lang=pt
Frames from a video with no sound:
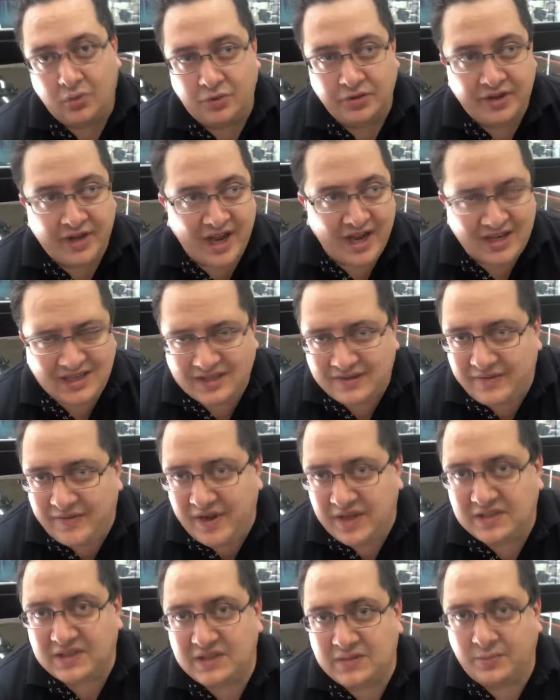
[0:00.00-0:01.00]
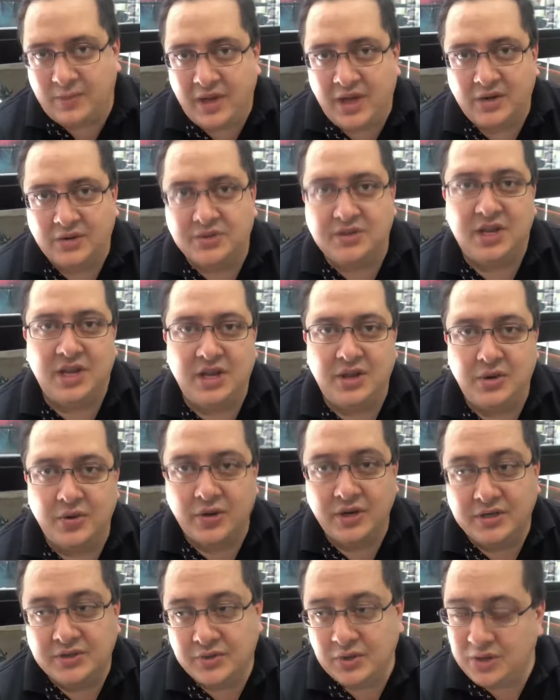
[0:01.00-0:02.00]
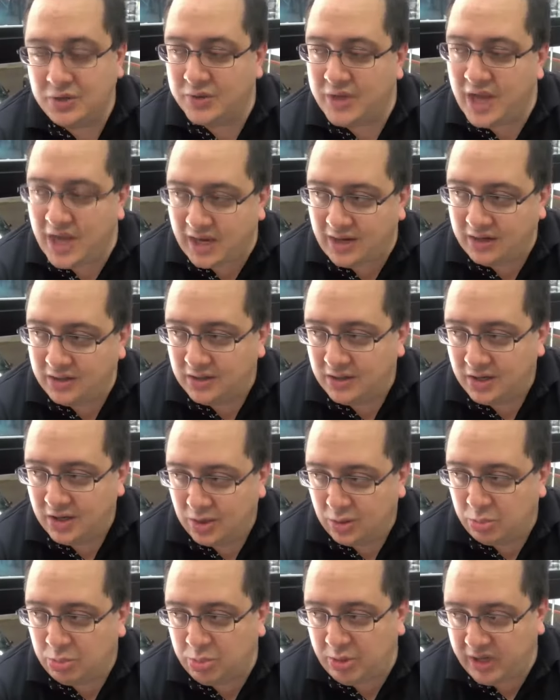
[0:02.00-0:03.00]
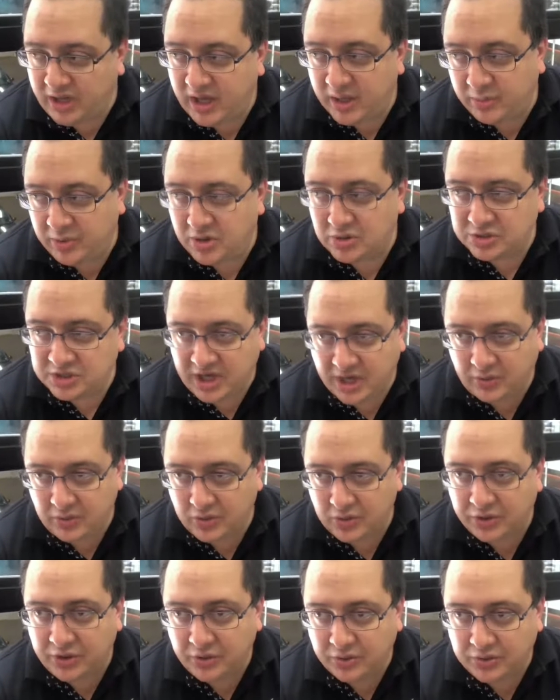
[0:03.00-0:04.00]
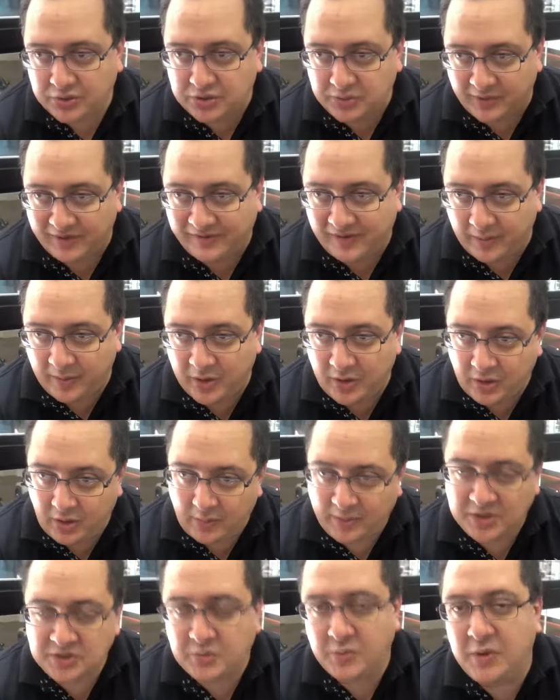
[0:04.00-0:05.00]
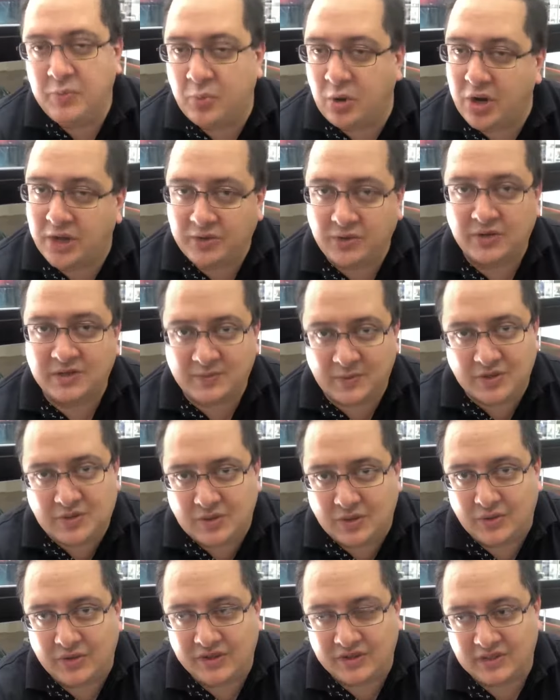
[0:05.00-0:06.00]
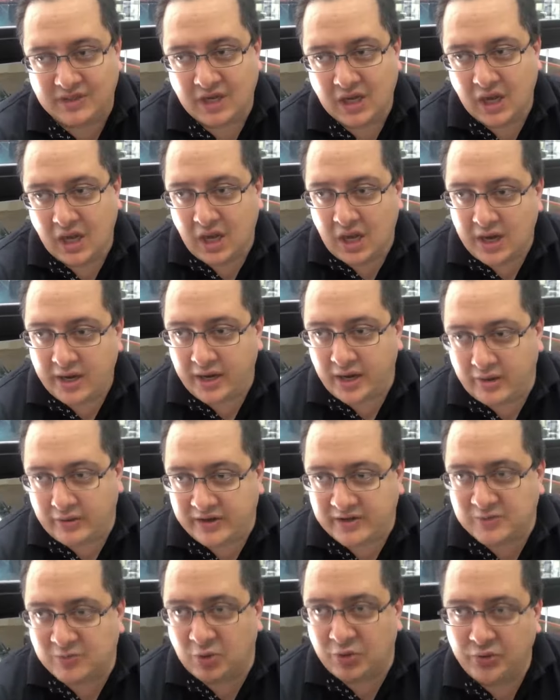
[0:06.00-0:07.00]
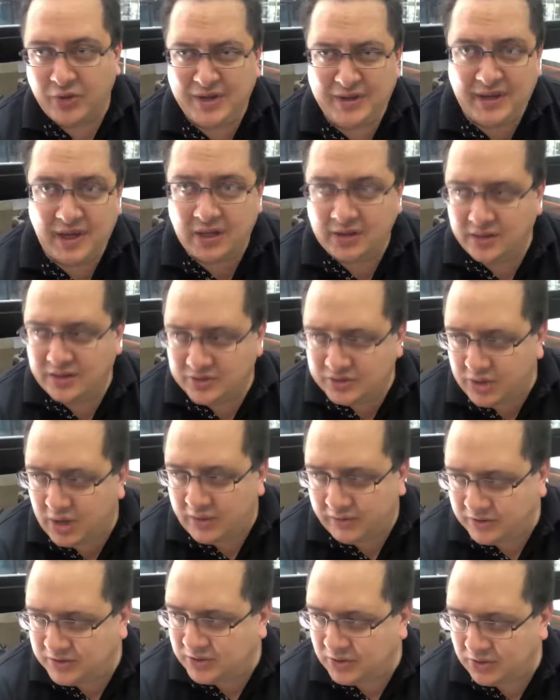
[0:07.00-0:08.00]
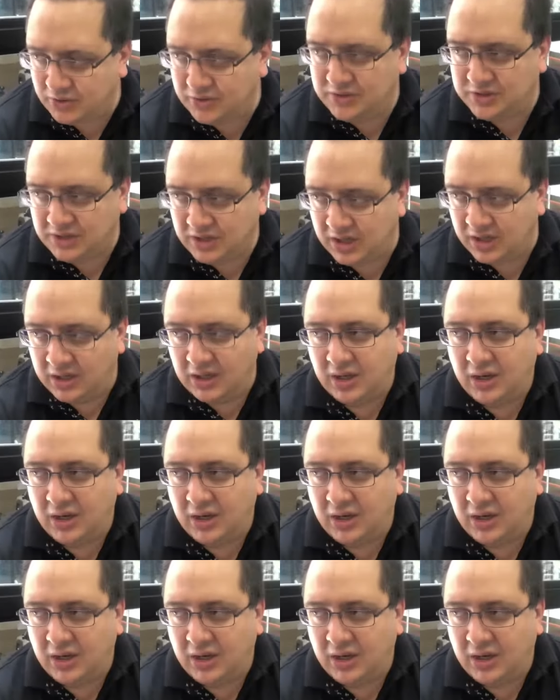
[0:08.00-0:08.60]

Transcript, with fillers: com 10 vezes menos seguidores do que o dela. Por quê? Porque eu gero um conteúdo de uma forma que eu realmente me importo com as pessoas. Né? Eu respondo 80 stories todo dia.